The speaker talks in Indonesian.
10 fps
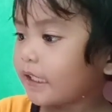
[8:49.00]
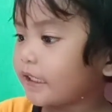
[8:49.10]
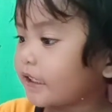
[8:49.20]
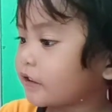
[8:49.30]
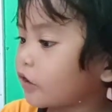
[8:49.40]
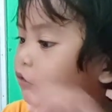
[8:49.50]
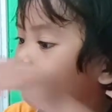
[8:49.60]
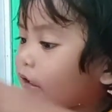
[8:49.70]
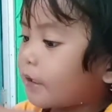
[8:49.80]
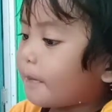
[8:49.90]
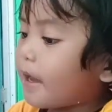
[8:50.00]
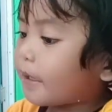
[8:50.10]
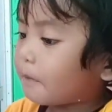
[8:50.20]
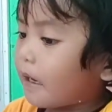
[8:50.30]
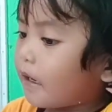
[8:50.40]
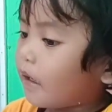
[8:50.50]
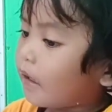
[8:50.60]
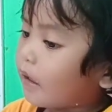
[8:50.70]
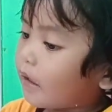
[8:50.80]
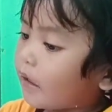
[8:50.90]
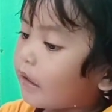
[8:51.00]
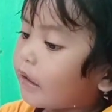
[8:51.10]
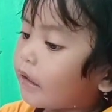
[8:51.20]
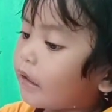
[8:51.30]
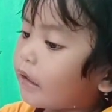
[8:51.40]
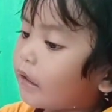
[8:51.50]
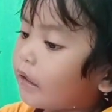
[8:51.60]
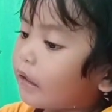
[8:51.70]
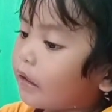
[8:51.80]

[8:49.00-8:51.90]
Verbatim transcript: yang satu lagi mana itu sirup